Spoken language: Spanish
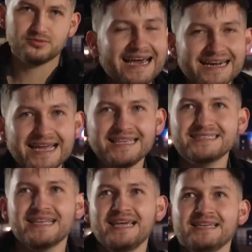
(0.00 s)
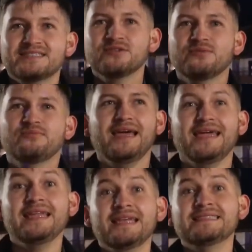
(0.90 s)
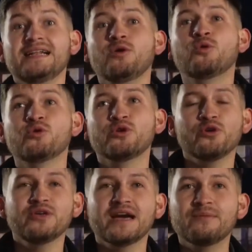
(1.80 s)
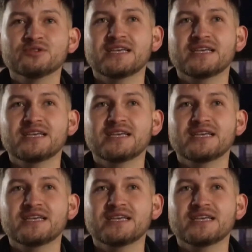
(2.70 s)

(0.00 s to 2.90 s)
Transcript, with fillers: A raíz de esto, Inés se le ocurrió, digamos